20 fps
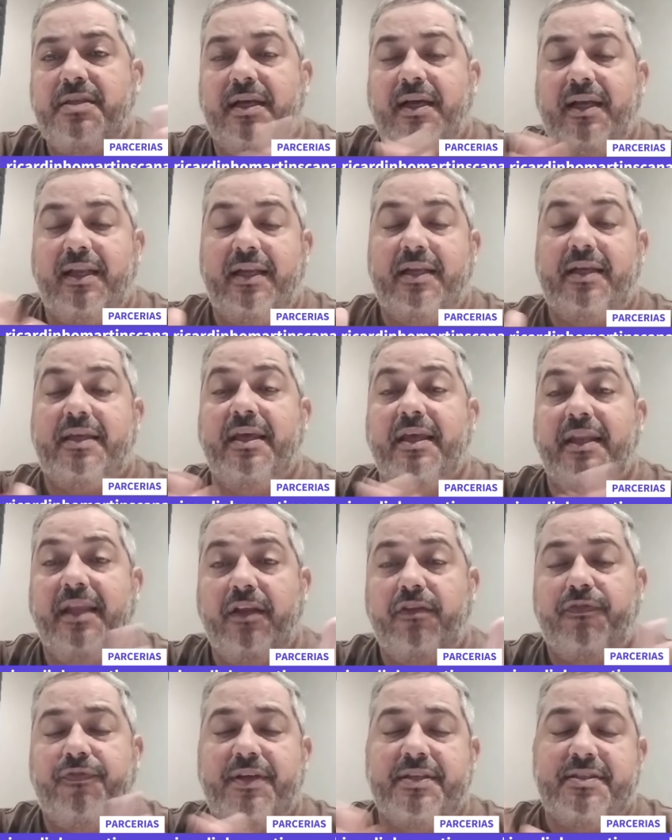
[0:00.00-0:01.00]
a galera
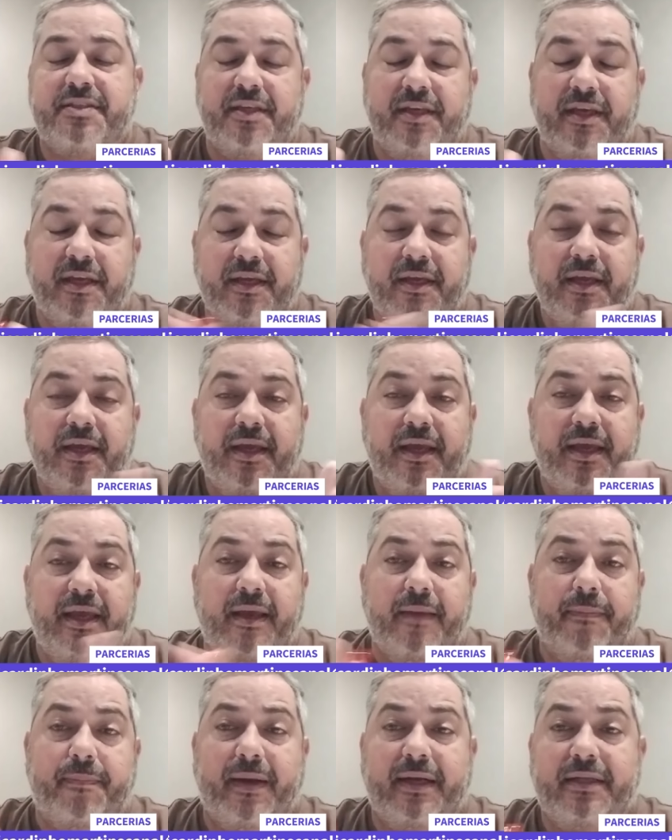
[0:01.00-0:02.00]
querendo fazer
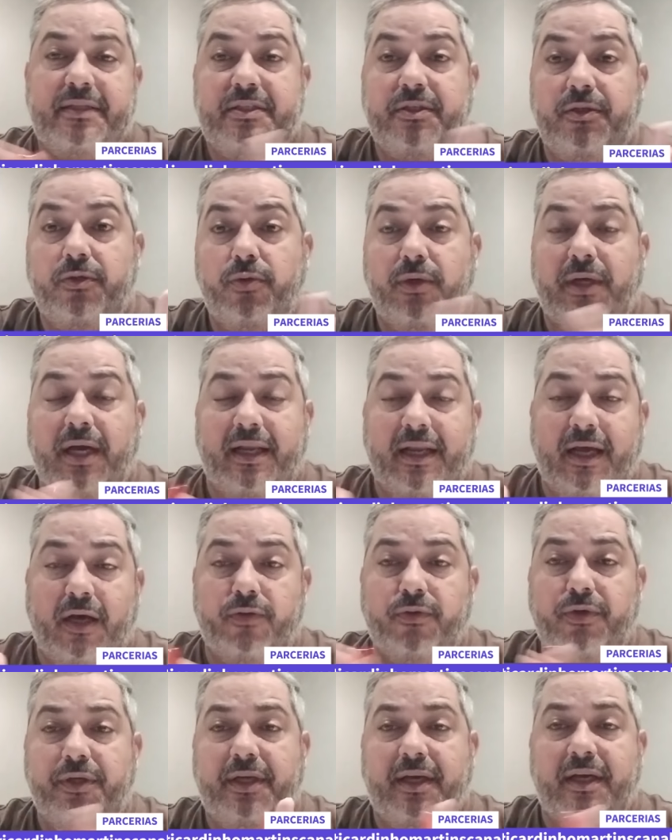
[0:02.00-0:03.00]
é, parte do canal
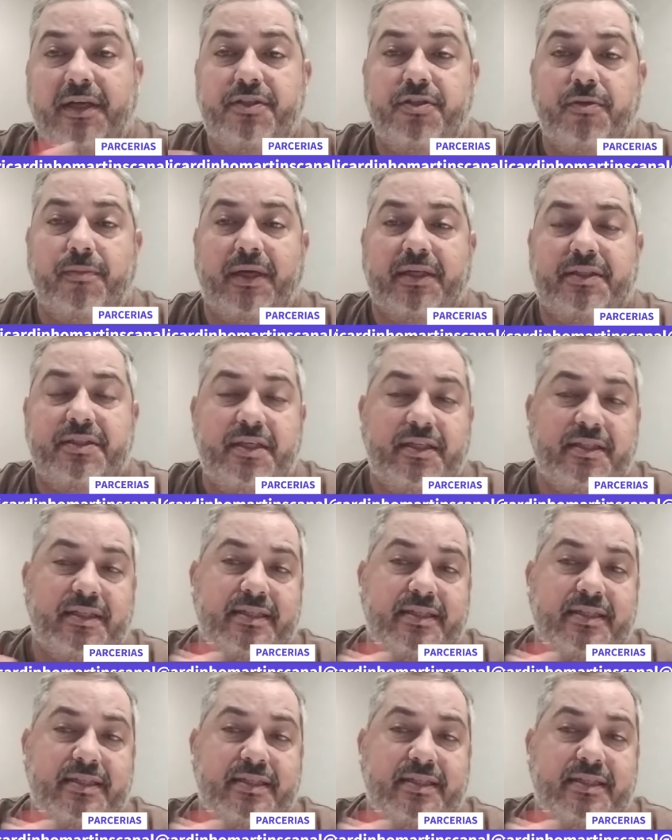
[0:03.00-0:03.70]
do Ricardinho Martins,